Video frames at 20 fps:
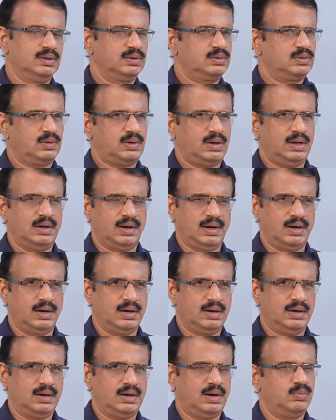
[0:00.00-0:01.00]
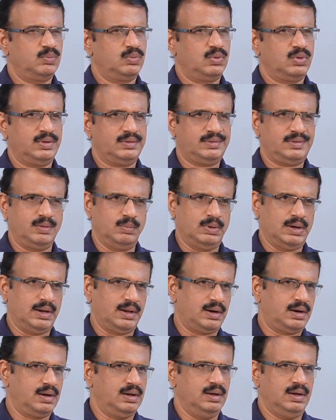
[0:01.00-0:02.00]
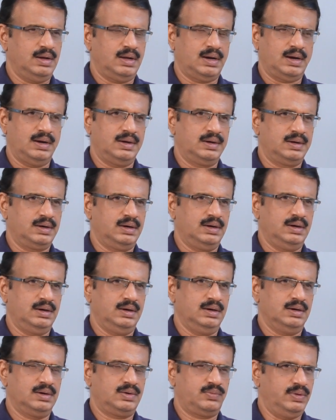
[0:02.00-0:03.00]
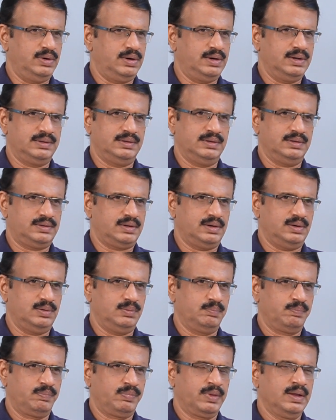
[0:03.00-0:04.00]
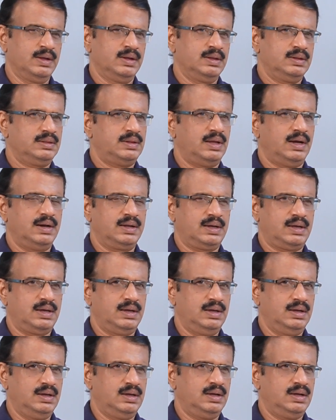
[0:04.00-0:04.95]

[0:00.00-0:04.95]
సో కళ్యాణ్ రామ్ కూడా సిమిలర్ అలాంటి ట్వీటే చేశాడు దానికి